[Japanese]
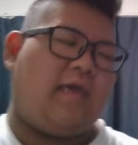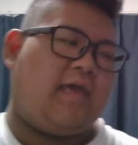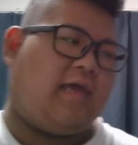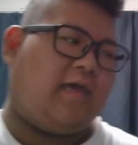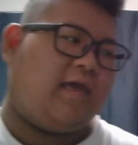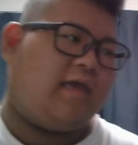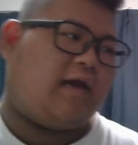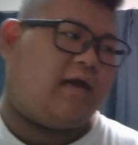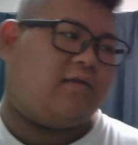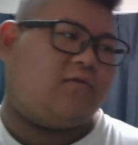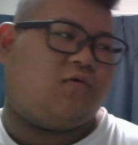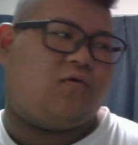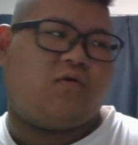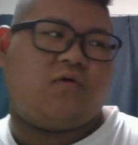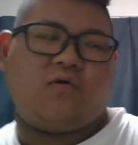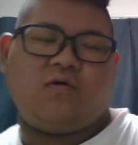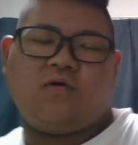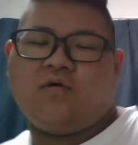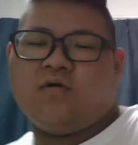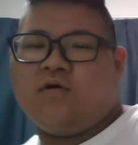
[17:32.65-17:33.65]
えー、あ
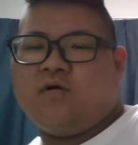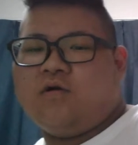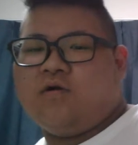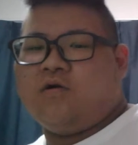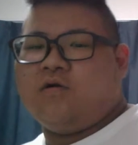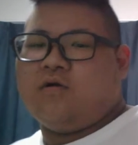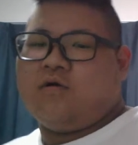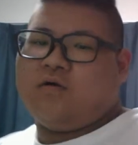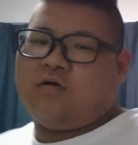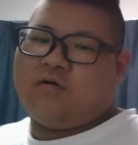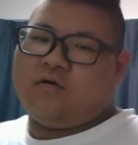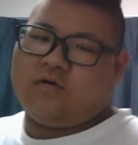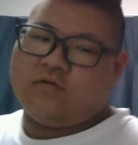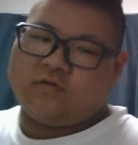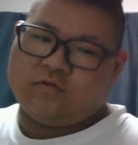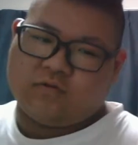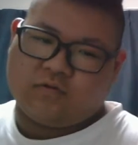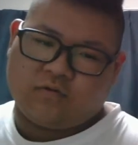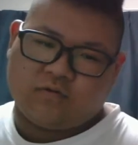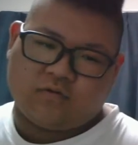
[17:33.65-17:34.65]
の、こ
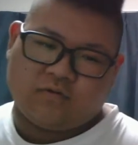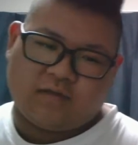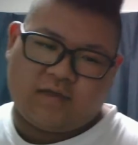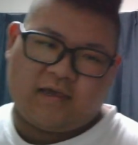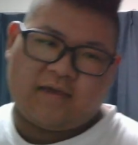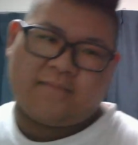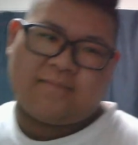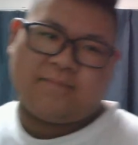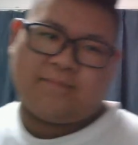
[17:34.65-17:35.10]
のね、